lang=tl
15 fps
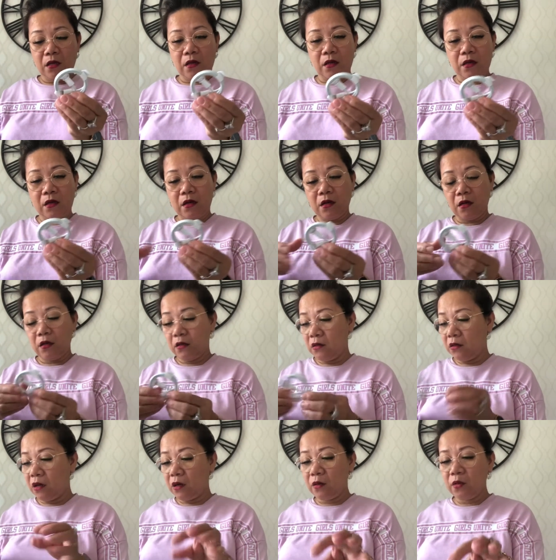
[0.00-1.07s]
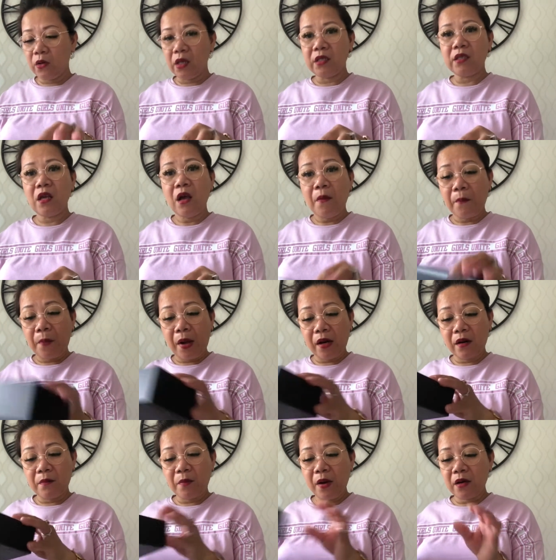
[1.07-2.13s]
Kaya, naku guys,
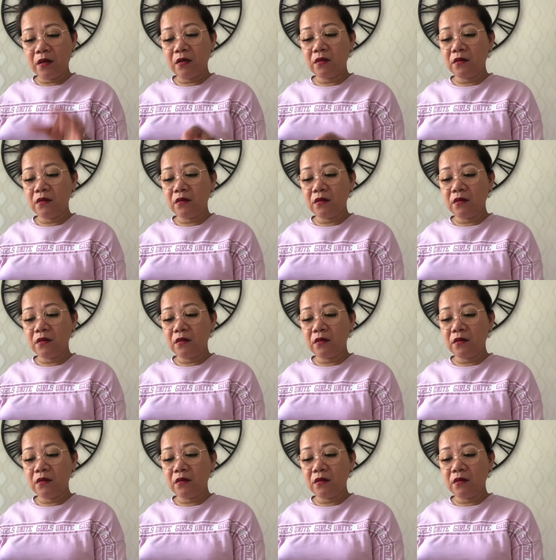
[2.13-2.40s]
para bang